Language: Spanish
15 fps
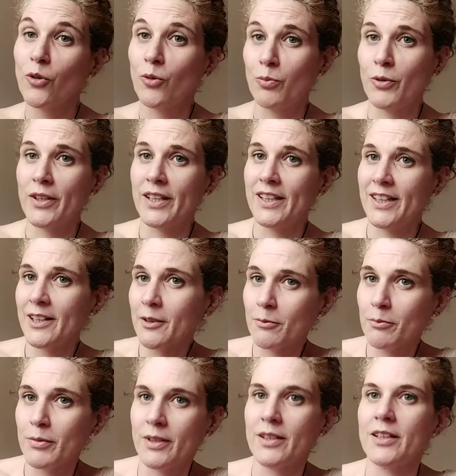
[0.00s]
pueden
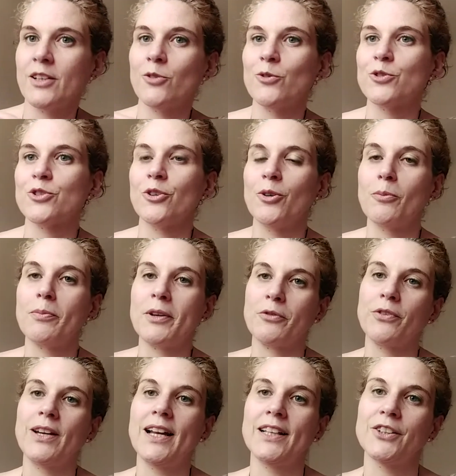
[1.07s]
ir incluso
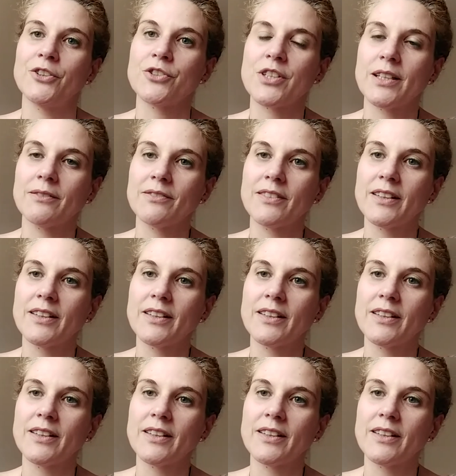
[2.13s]
perfilándose.